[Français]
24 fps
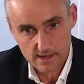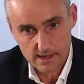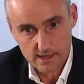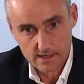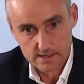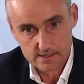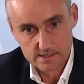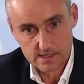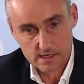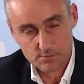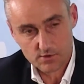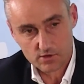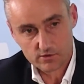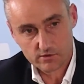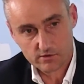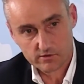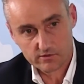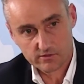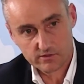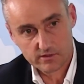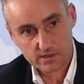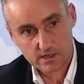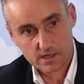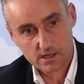ce qui est important,
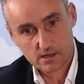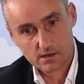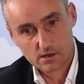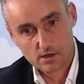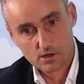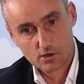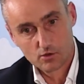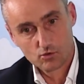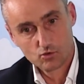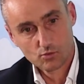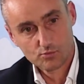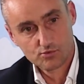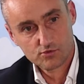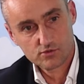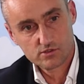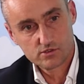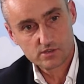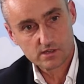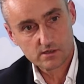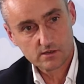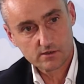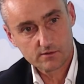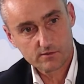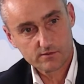c'est non plus
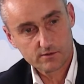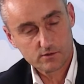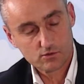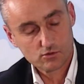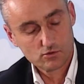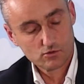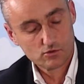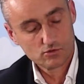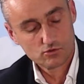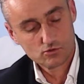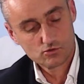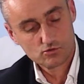de,